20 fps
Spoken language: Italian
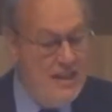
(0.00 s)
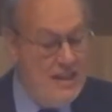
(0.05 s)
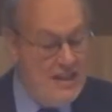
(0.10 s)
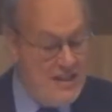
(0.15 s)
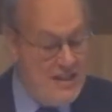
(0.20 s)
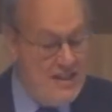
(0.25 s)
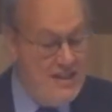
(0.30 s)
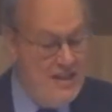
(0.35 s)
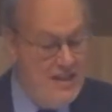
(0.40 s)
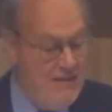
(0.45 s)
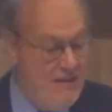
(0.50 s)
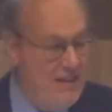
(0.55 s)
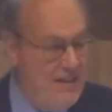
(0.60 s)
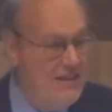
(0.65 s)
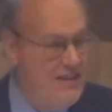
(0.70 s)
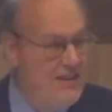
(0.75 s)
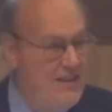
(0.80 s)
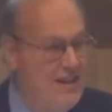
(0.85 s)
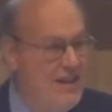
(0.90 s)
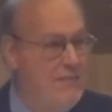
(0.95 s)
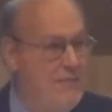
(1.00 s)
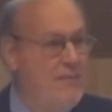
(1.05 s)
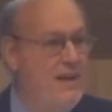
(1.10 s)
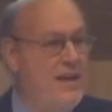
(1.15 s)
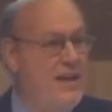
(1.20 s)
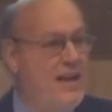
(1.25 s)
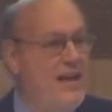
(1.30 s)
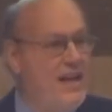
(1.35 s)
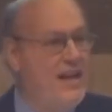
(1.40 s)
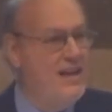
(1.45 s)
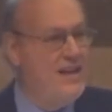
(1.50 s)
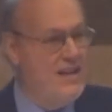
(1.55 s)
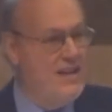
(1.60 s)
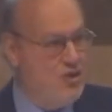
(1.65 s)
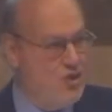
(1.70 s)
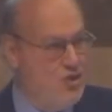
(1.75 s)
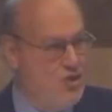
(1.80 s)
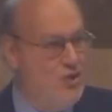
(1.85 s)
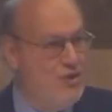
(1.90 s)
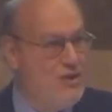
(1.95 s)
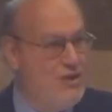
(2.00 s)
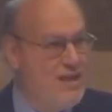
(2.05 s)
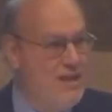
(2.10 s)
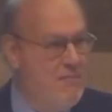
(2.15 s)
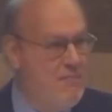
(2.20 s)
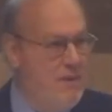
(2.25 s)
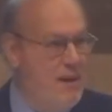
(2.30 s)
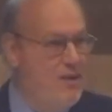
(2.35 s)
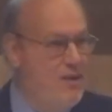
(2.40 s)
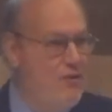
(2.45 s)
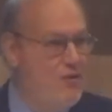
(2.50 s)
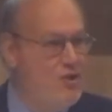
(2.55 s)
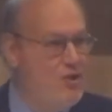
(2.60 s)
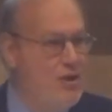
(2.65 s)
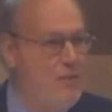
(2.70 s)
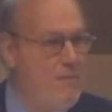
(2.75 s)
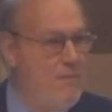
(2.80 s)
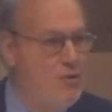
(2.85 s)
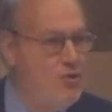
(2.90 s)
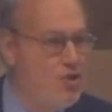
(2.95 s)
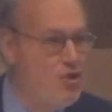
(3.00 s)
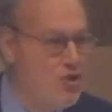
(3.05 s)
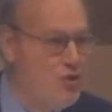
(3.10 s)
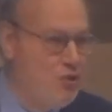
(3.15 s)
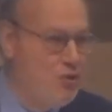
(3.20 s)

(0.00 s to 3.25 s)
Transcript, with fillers: Cristina, Valentina e Gabriella che sono sempre il nostro appoggio,